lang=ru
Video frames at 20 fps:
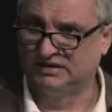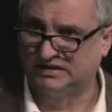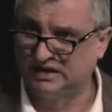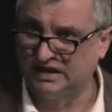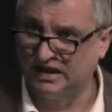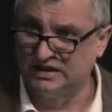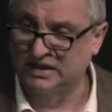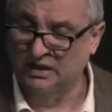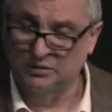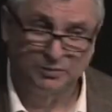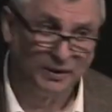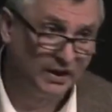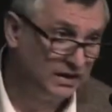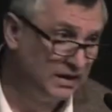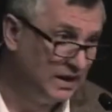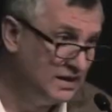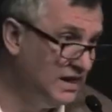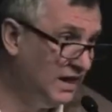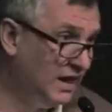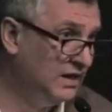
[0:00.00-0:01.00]
центр
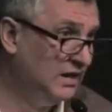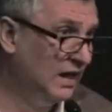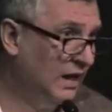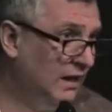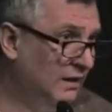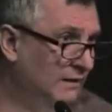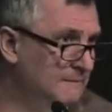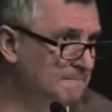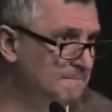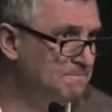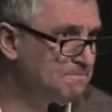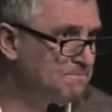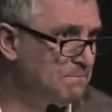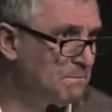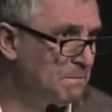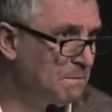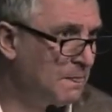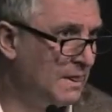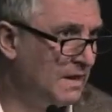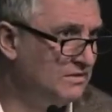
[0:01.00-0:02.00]
поклонения,
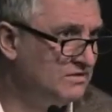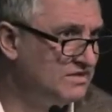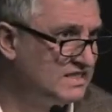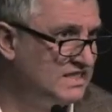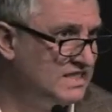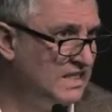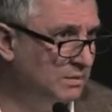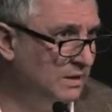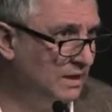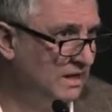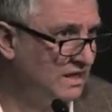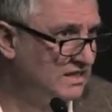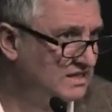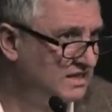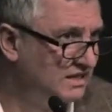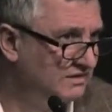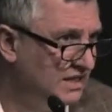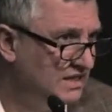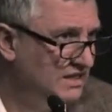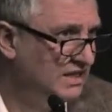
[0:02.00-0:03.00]
все
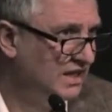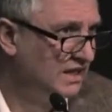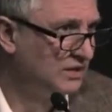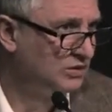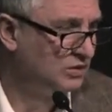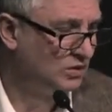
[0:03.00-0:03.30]
благословения,